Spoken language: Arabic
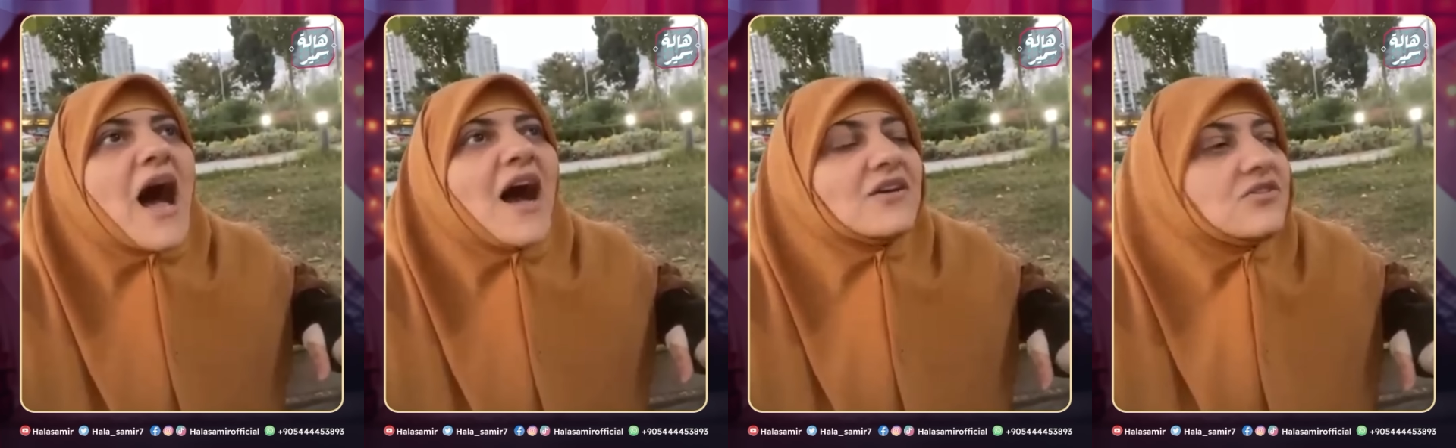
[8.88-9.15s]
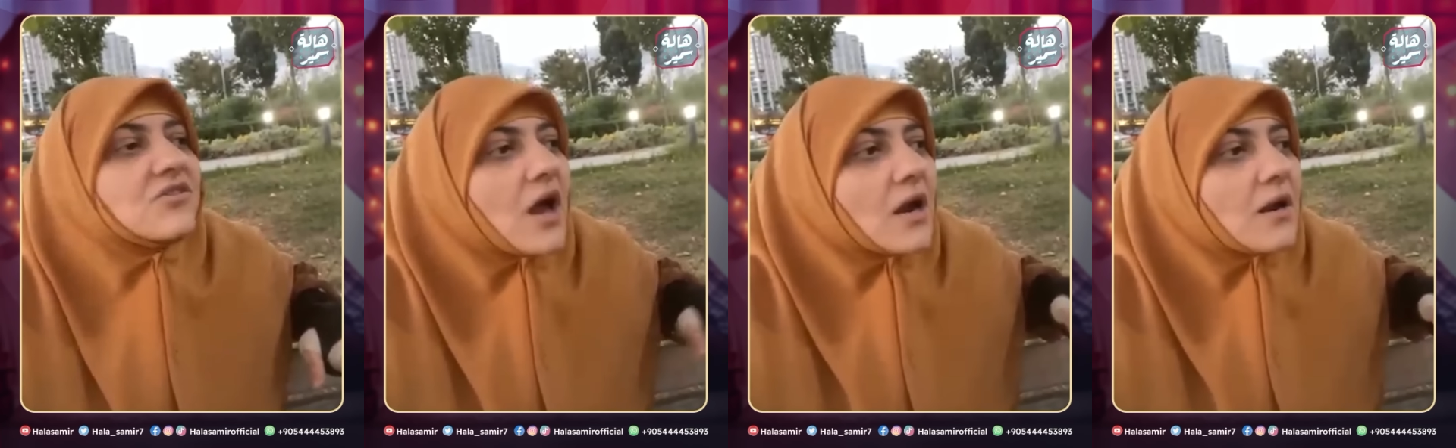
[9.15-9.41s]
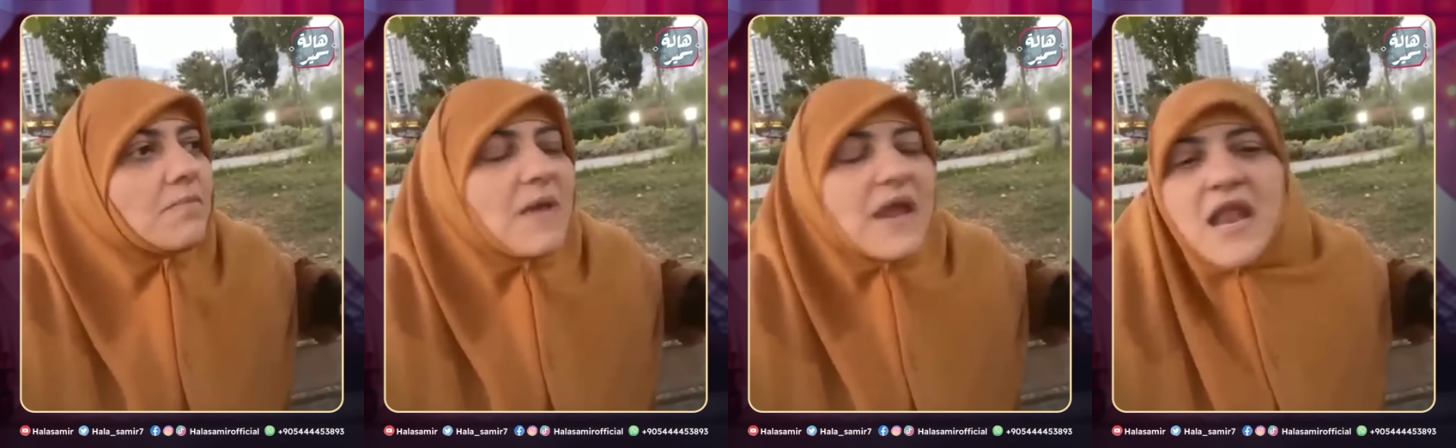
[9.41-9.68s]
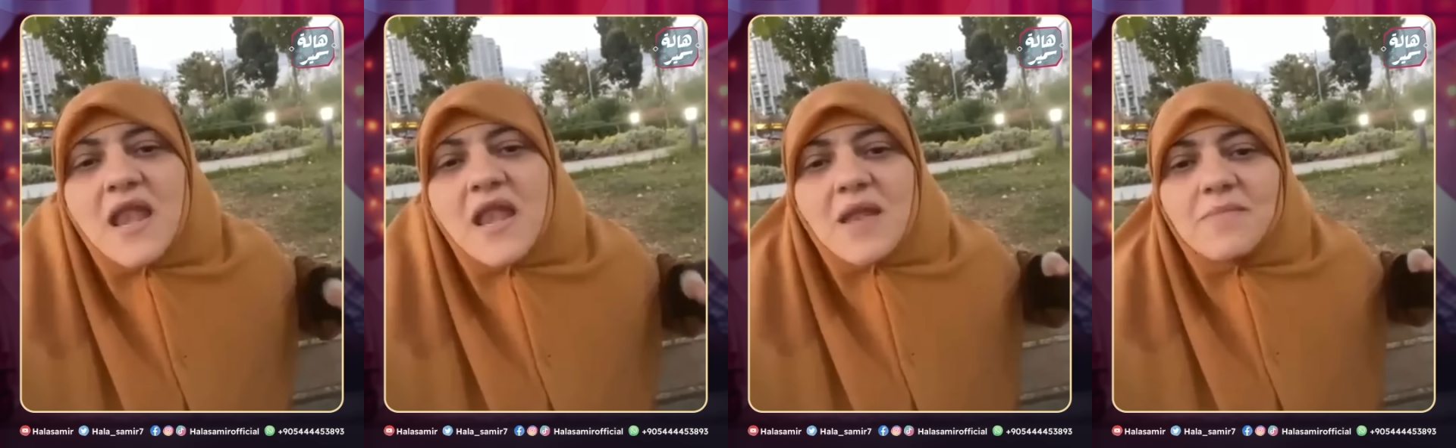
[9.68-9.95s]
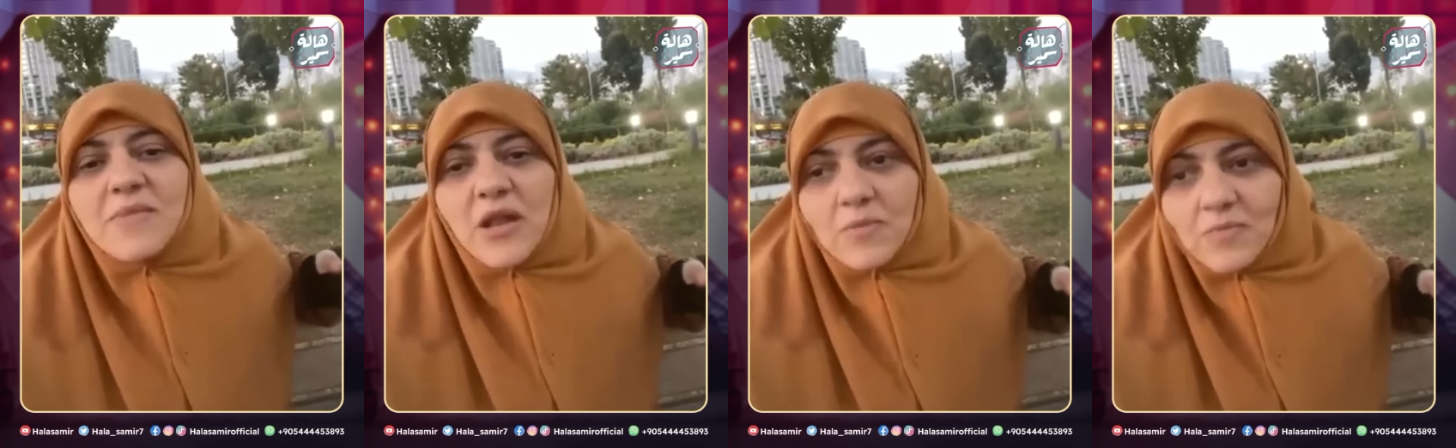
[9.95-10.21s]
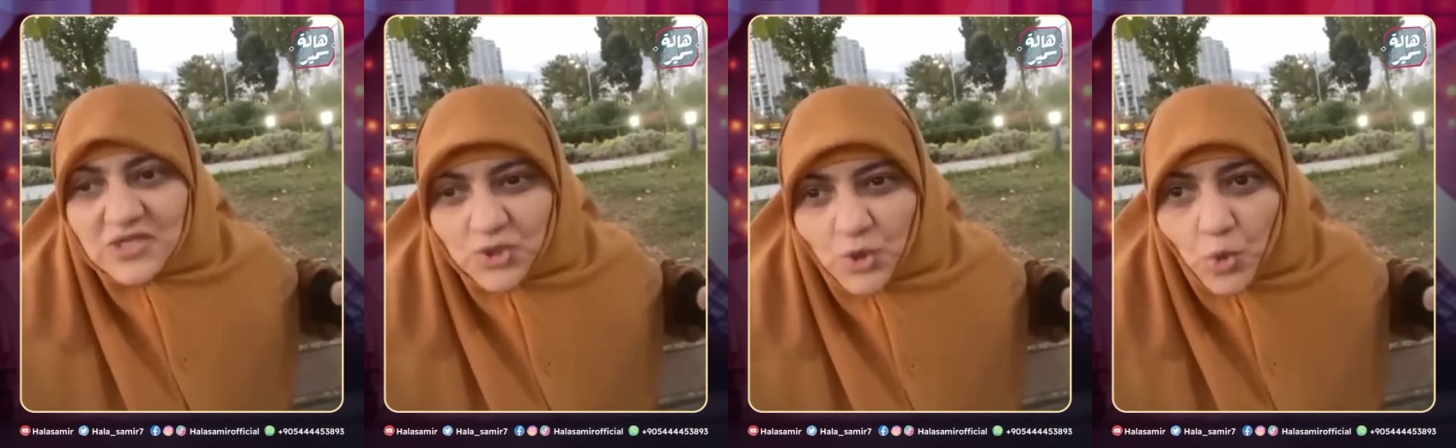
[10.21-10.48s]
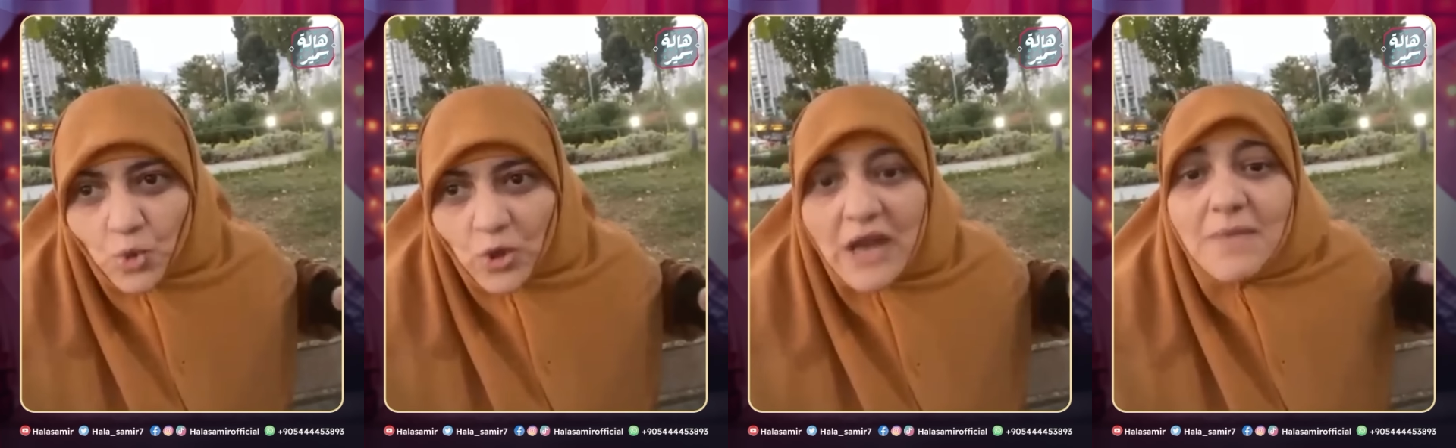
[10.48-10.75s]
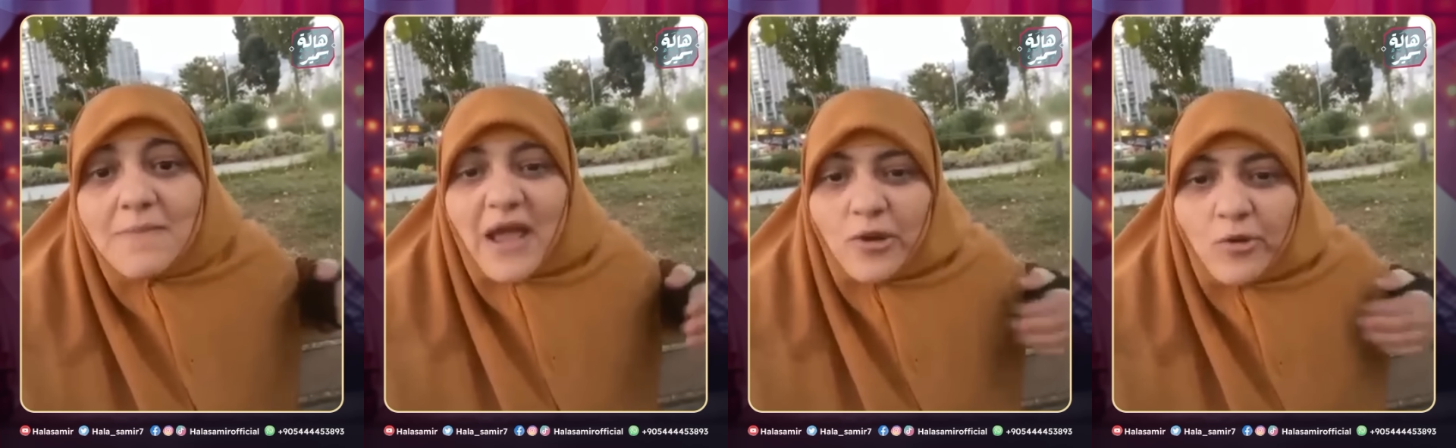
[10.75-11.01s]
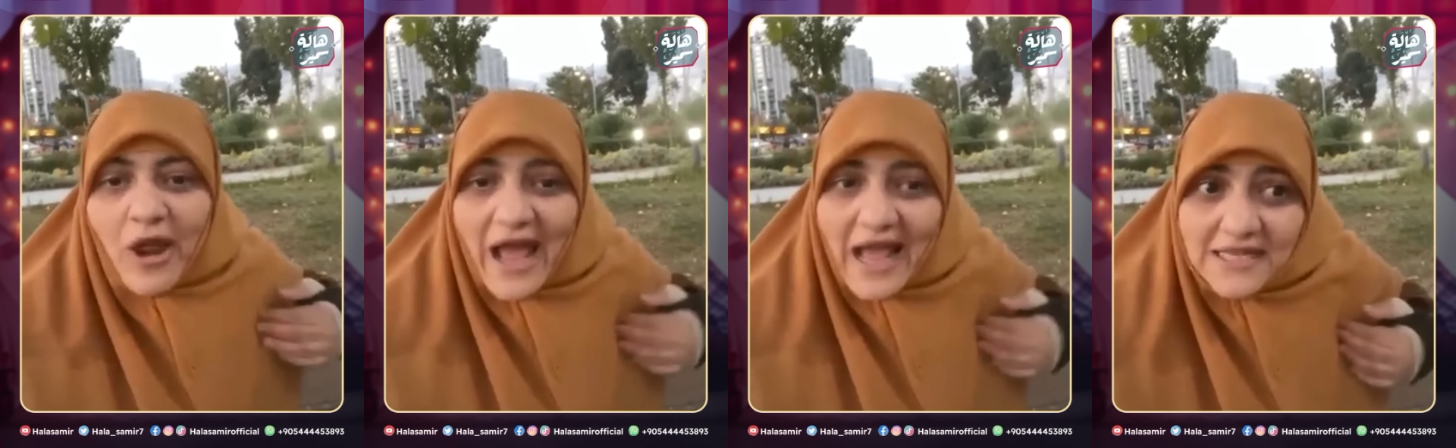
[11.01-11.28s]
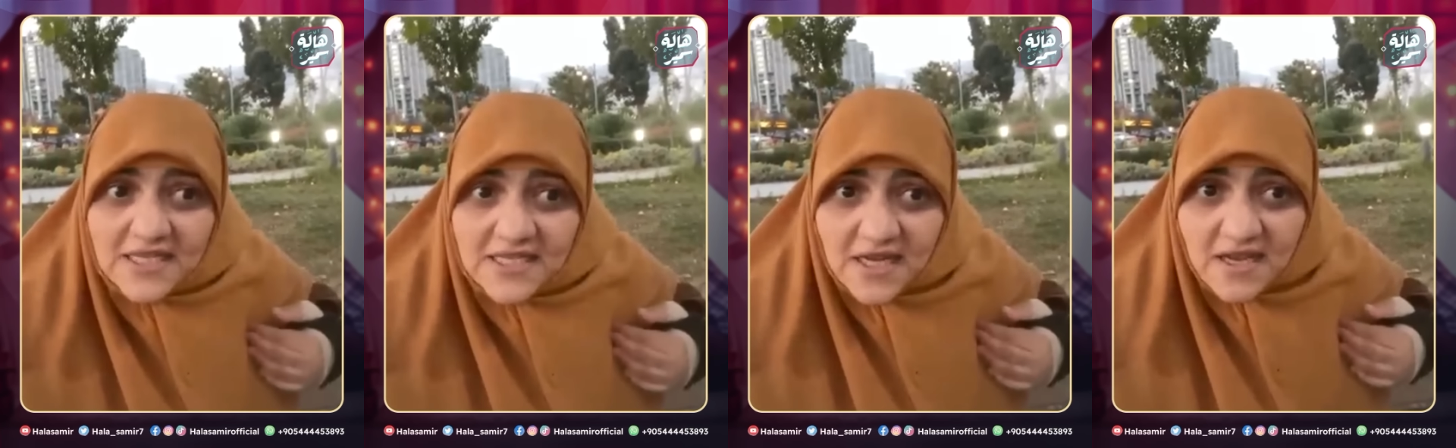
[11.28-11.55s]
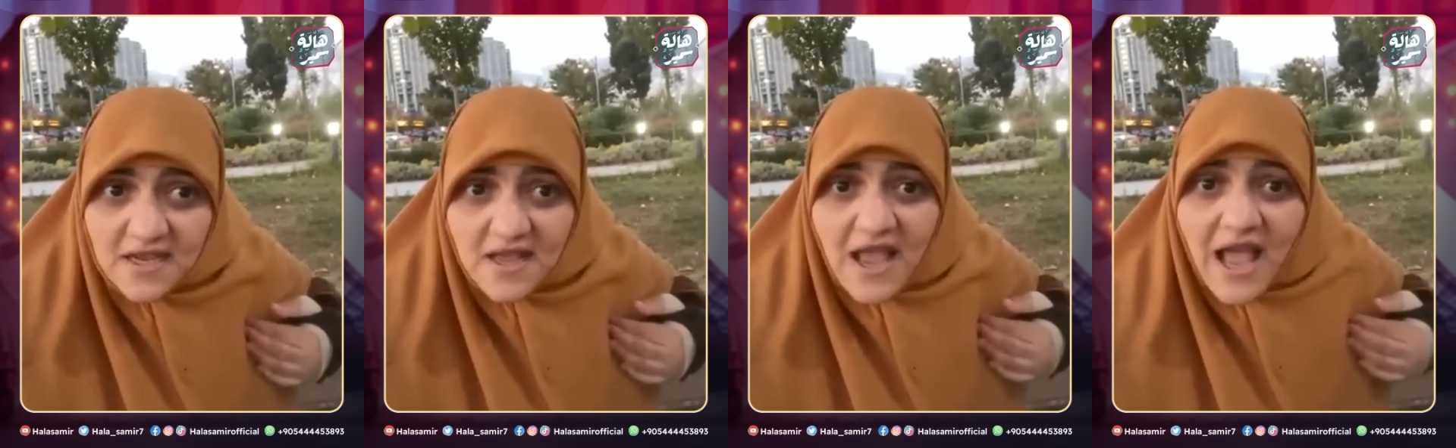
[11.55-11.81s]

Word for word: أكتر من من المسحور المعيون عندي